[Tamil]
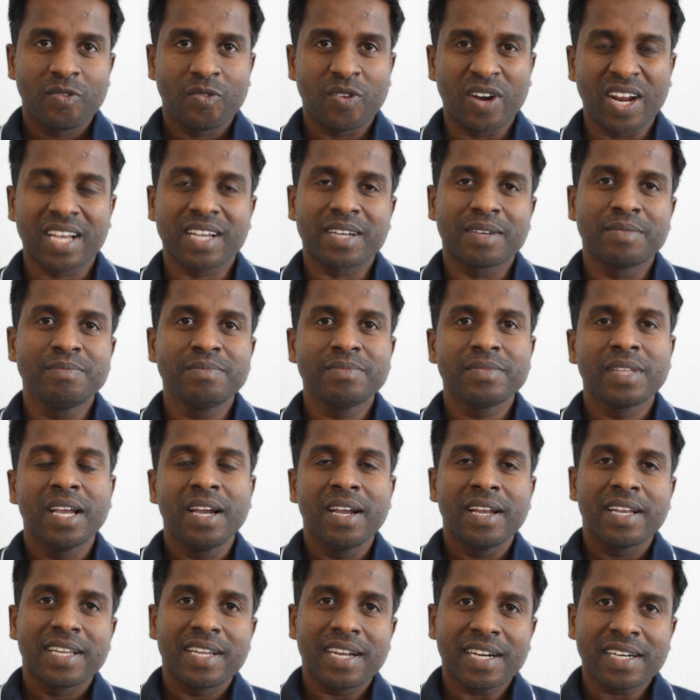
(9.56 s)
வணக்கம்
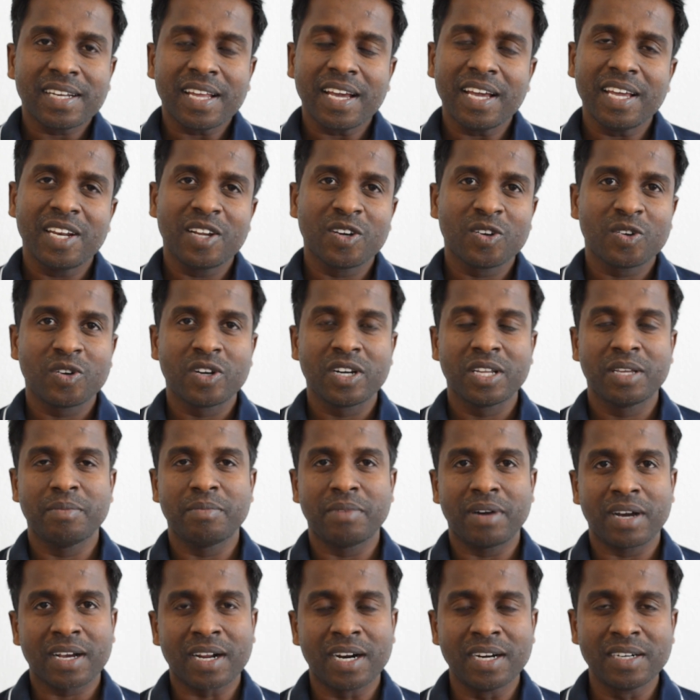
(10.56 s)
எட்டாயிரம் கோடி
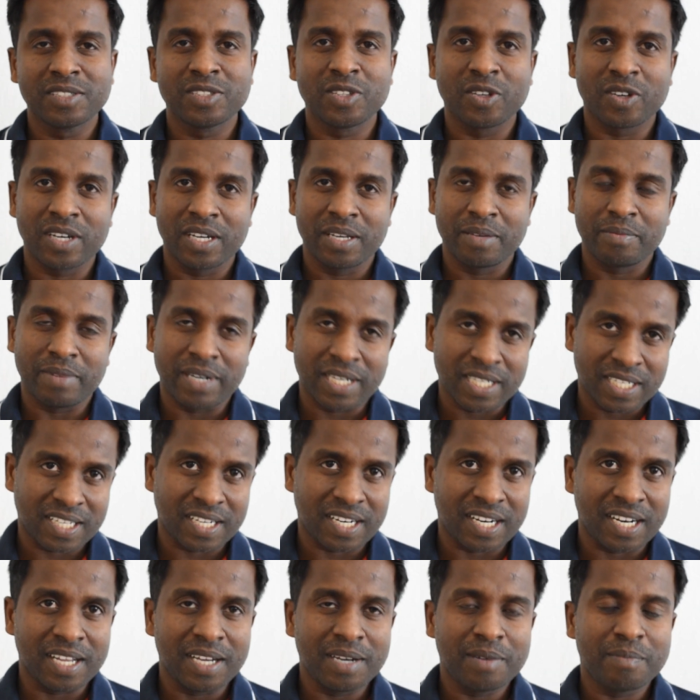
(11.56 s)
மக்கள் தொகை
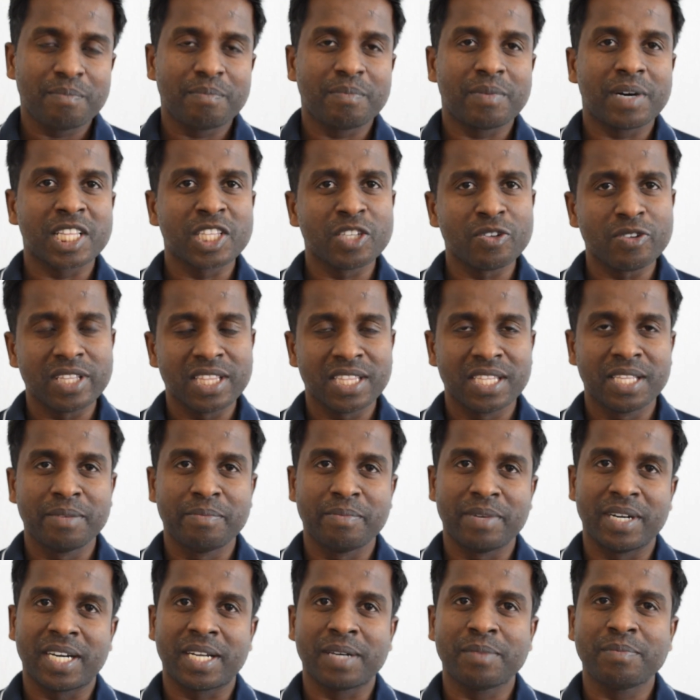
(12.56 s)
மேட்டர்ல மதுவந்தி
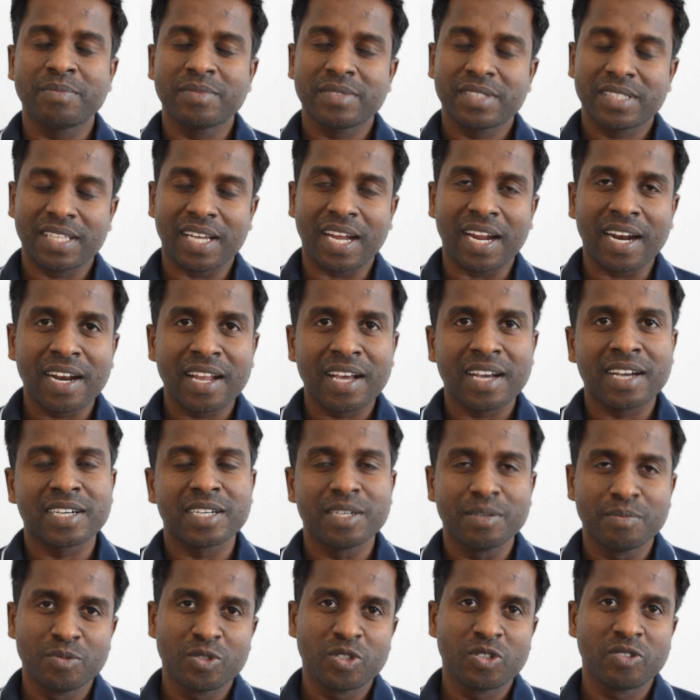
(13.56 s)
மேடம் தானாக
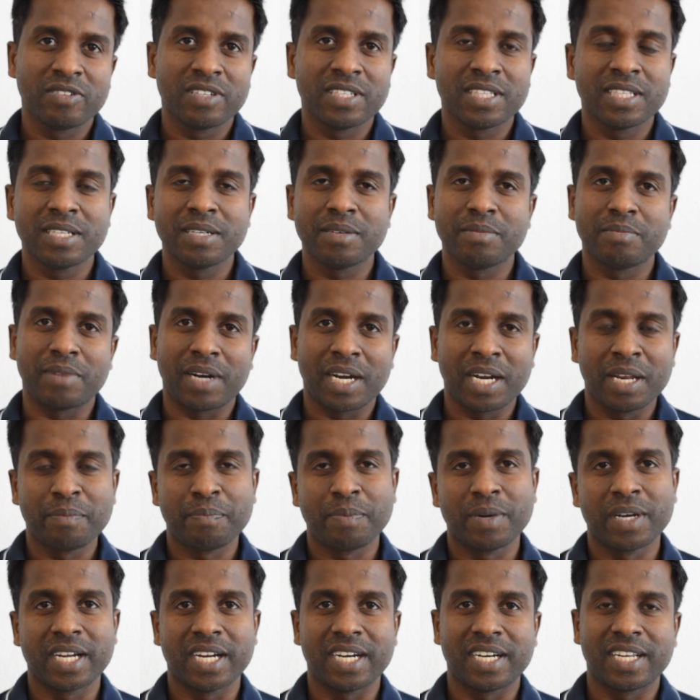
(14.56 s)
முன் வந்து
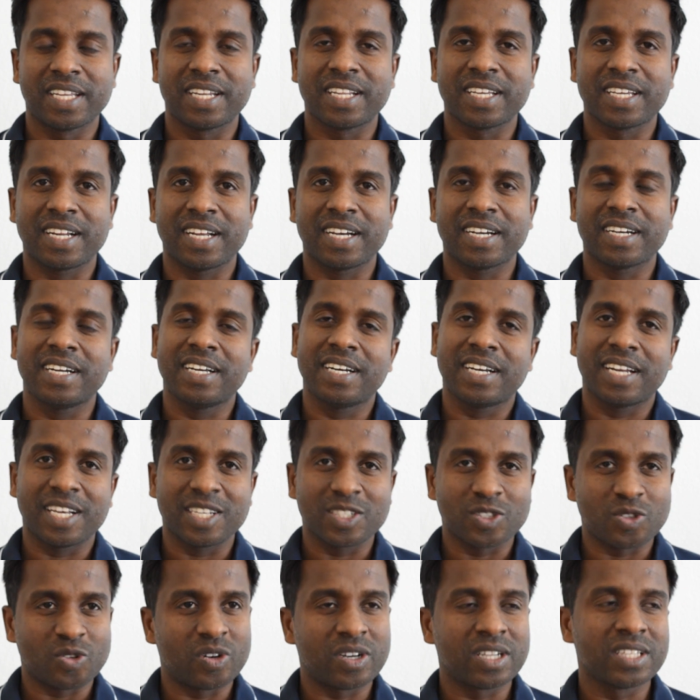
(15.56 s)
மன்னிப்பு கேட்டிருக்கிறாங்க
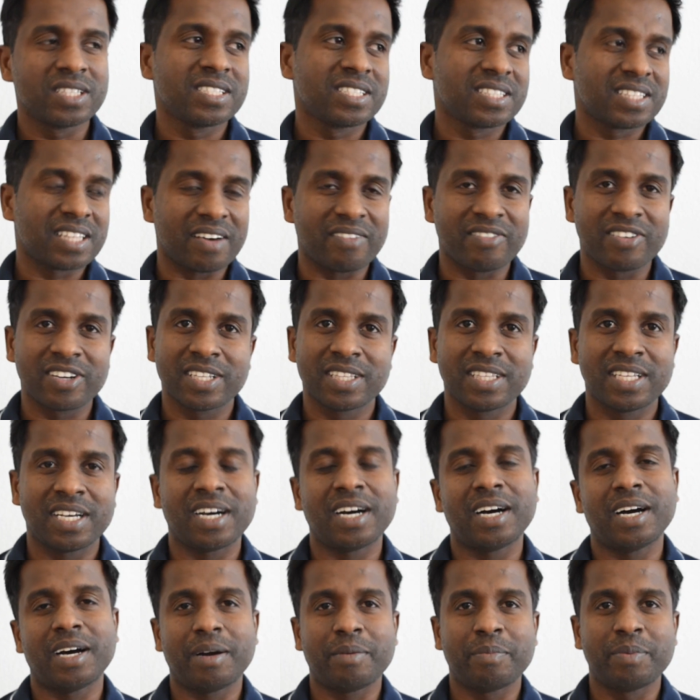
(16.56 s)
நான் சொன்னது தவறுதா
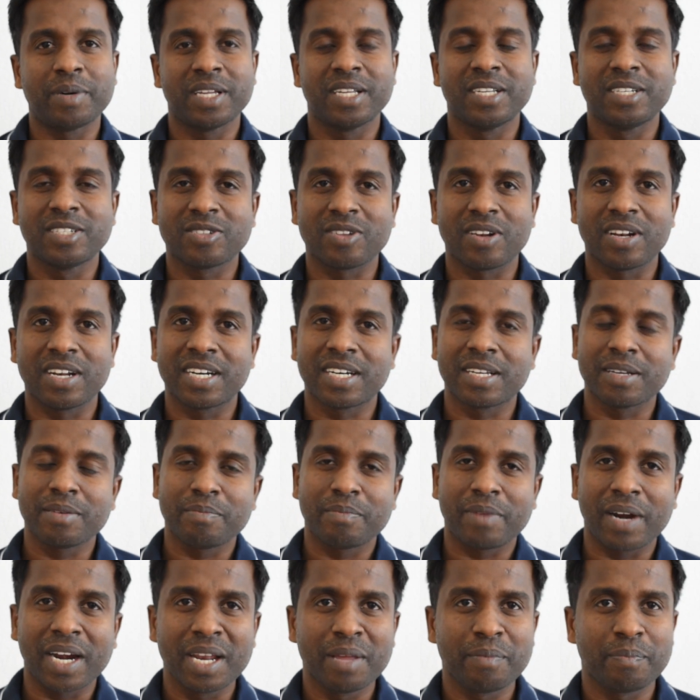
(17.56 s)
அப்படின்னு சொல்லிட்டு
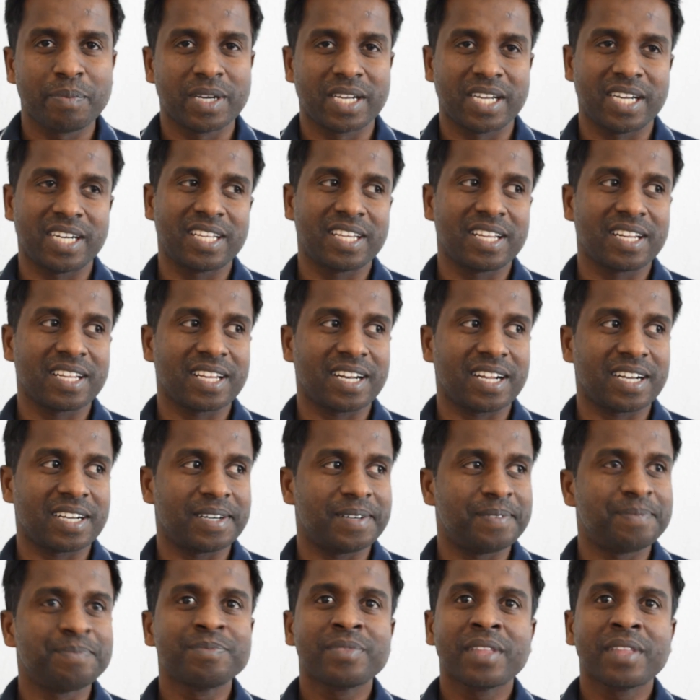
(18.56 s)
மன்னிப்பு இருக்கிறாங்க